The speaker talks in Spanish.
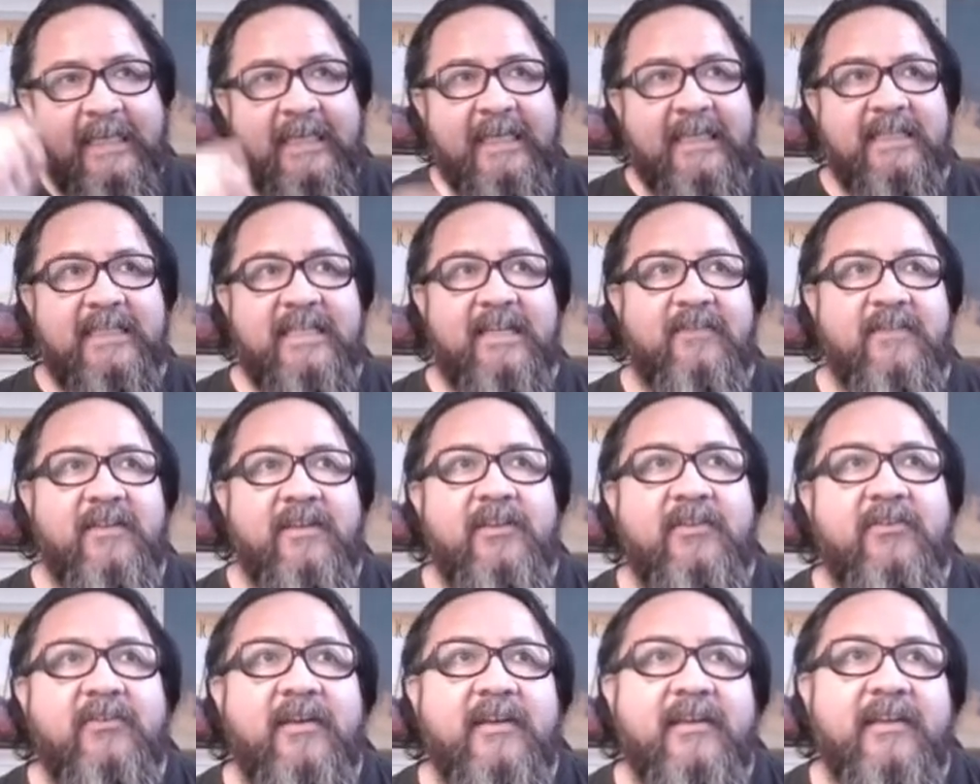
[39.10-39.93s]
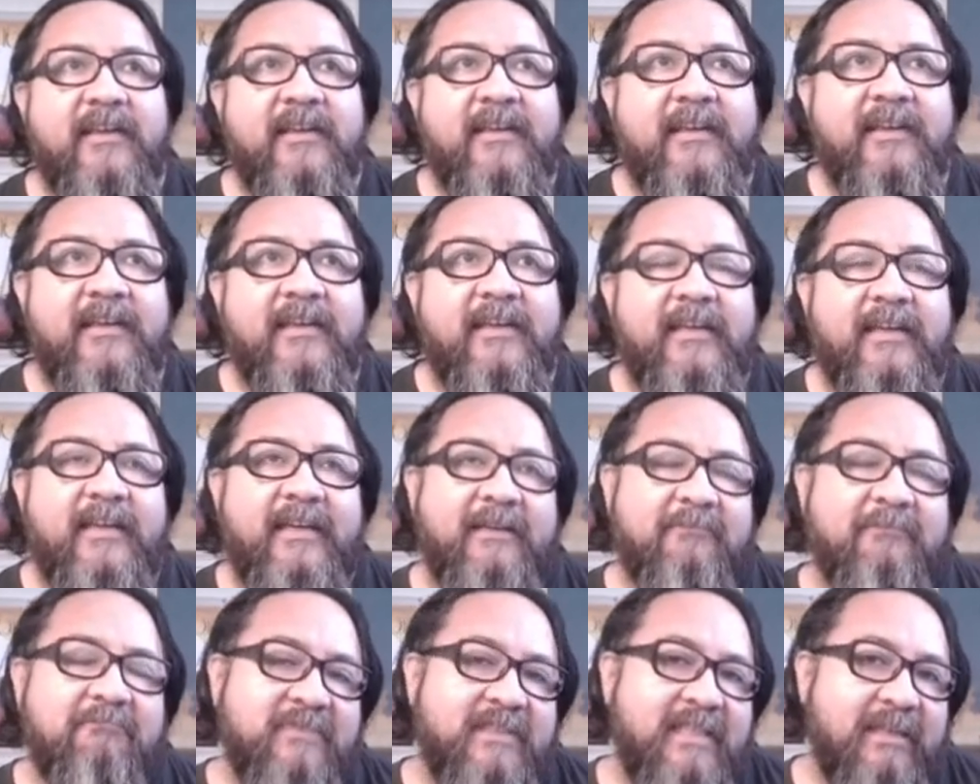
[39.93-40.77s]
debido a
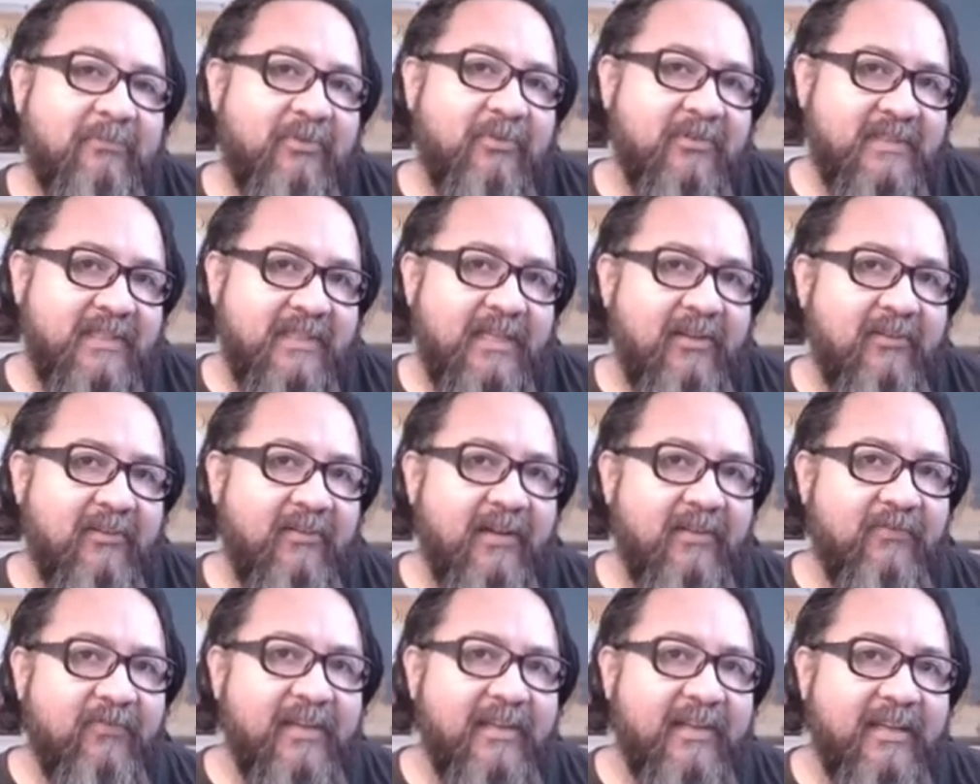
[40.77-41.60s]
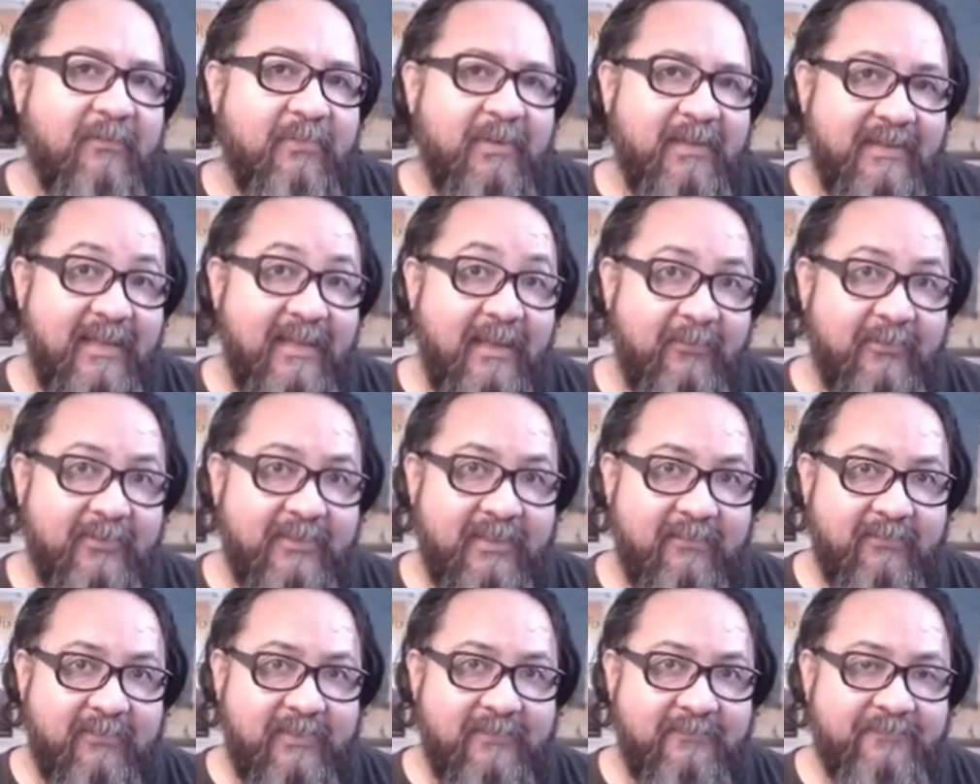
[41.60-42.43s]
que se posan en los árboles que pintamos
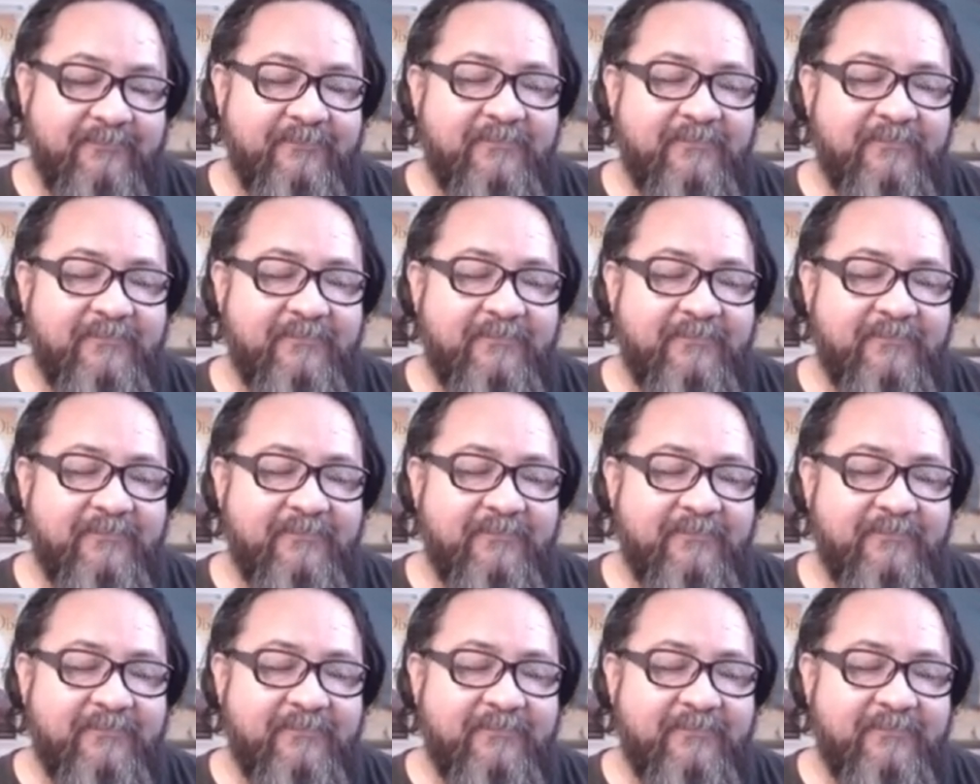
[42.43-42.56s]
también.